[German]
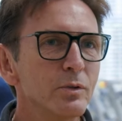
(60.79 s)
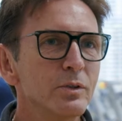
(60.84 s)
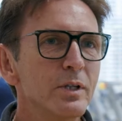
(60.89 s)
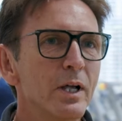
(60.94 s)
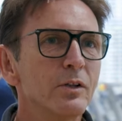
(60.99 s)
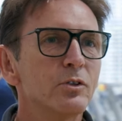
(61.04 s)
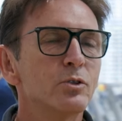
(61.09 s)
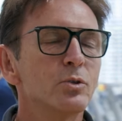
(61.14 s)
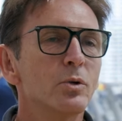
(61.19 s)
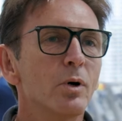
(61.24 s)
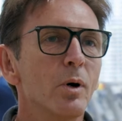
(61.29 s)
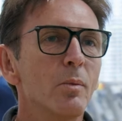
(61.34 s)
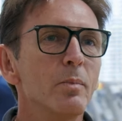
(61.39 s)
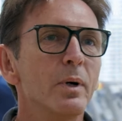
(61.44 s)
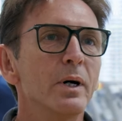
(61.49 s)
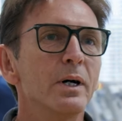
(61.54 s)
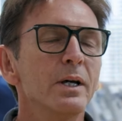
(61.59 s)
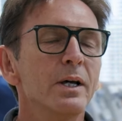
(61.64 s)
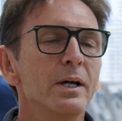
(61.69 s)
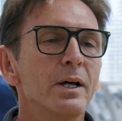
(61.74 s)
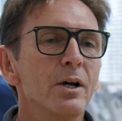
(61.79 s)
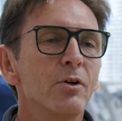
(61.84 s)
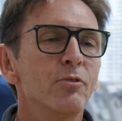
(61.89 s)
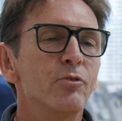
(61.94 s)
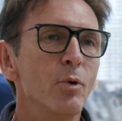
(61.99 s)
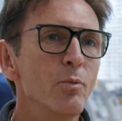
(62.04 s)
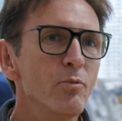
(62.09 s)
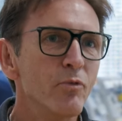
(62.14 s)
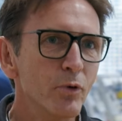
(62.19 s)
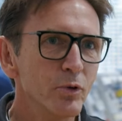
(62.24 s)
Und dazu haben wir
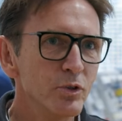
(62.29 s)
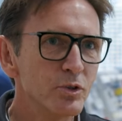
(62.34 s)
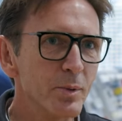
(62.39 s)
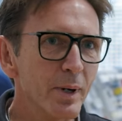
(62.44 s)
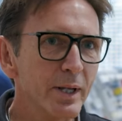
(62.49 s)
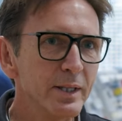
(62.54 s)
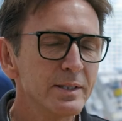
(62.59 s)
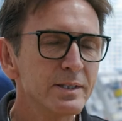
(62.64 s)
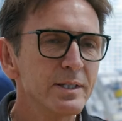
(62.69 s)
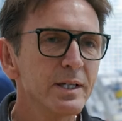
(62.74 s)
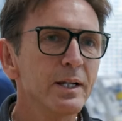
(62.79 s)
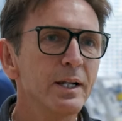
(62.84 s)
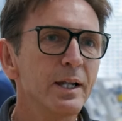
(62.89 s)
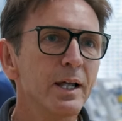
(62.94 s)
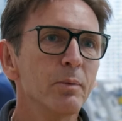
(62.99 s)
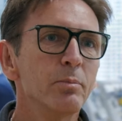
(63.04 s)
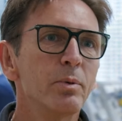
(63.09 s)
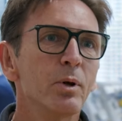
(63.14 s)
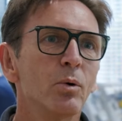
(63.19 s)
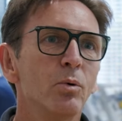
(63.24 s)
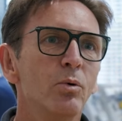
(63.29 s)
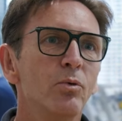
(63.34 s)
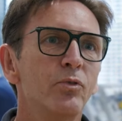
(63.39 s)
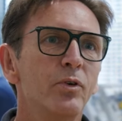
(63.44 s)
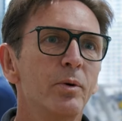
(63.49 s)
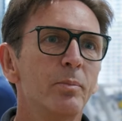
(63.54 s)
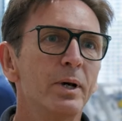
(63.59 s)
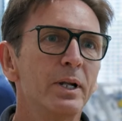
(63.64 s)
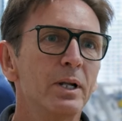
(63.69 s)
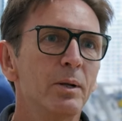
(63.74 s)
25
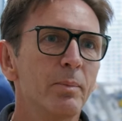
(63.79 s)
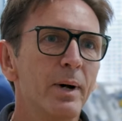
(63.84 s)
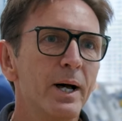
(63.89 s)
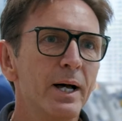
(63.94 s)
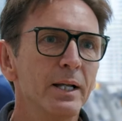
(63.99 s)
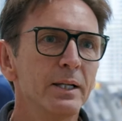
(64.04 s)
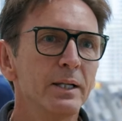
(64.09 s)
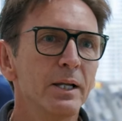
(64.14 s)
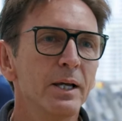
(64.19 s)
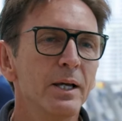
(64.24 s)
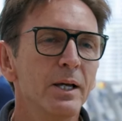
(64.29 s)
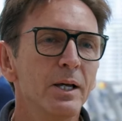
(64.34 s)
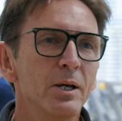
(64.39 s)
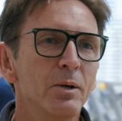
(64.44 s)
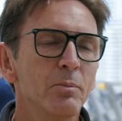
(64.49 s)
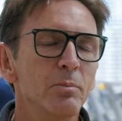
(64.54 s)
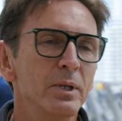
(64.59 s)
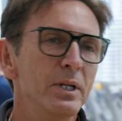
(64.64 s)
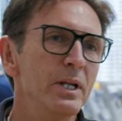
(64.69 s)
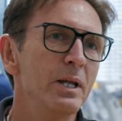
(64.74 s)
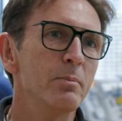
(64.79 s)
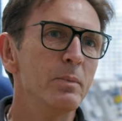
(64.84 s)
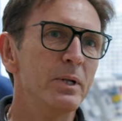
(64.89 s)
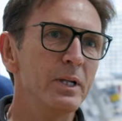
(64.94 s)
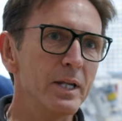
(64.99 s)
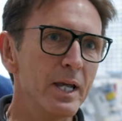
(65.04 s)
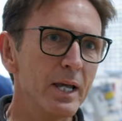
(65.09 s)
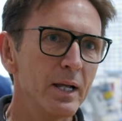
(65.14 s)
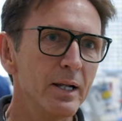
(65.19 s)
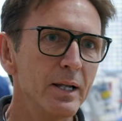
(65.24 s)
Lehrberufe bei der Bahn. Wir
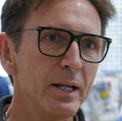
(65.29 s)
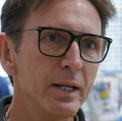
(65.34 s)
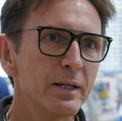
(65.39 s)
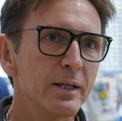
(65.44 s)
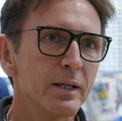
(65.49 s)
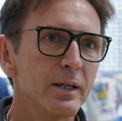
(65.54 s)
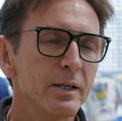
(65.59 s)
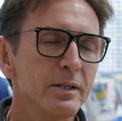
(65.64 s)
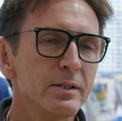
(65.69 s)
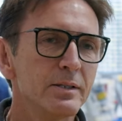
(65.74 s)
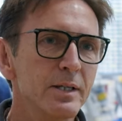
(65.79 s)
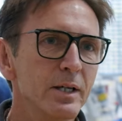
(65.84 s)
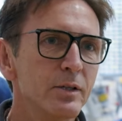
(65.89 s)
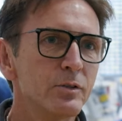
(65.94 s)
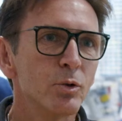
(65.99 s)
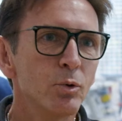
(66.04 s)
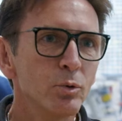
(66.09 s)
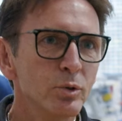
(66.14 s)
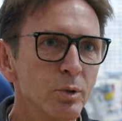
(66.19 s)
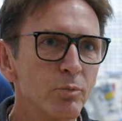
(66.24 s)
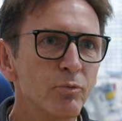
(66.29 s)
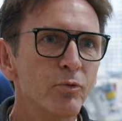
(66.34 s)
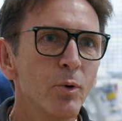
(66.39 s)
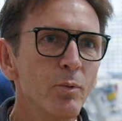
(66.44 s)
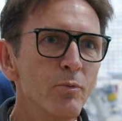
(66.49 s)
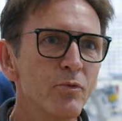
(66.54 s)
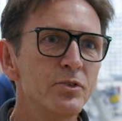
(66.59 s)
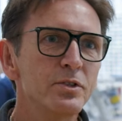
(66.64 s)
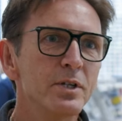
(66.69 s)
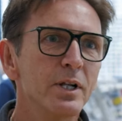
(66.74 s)
nehmen jährlich
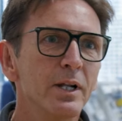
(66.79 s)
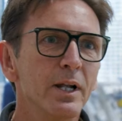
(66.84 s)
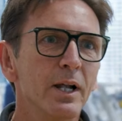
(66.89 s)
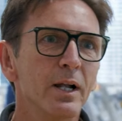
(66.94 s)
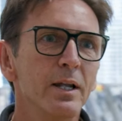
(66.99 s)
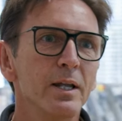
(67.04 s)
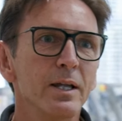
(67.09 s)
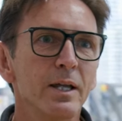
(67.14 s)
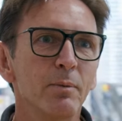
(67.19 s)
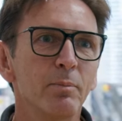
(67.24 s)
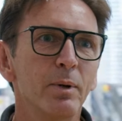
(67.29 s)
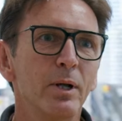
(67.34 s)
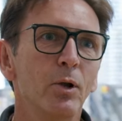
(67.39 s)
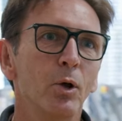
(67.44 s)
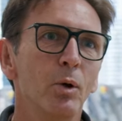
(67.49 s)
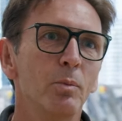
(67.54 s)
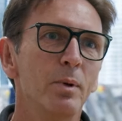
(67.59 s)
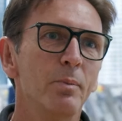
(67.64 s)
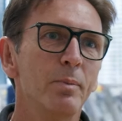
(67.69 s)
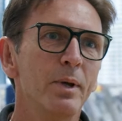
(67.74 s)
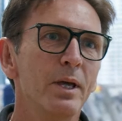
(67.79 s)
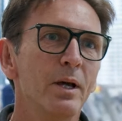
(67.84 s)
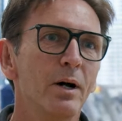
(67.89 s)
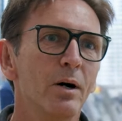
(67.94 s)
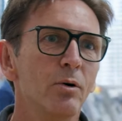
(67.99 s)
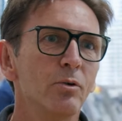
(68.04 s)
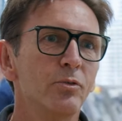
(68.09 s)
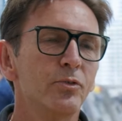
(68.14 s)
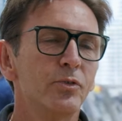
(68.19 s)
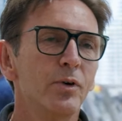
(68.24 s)
650 Lehrlinge bei der ÖBB
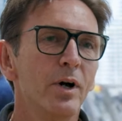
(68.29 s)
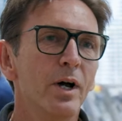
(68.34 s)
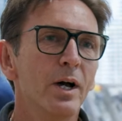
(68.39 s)
auf.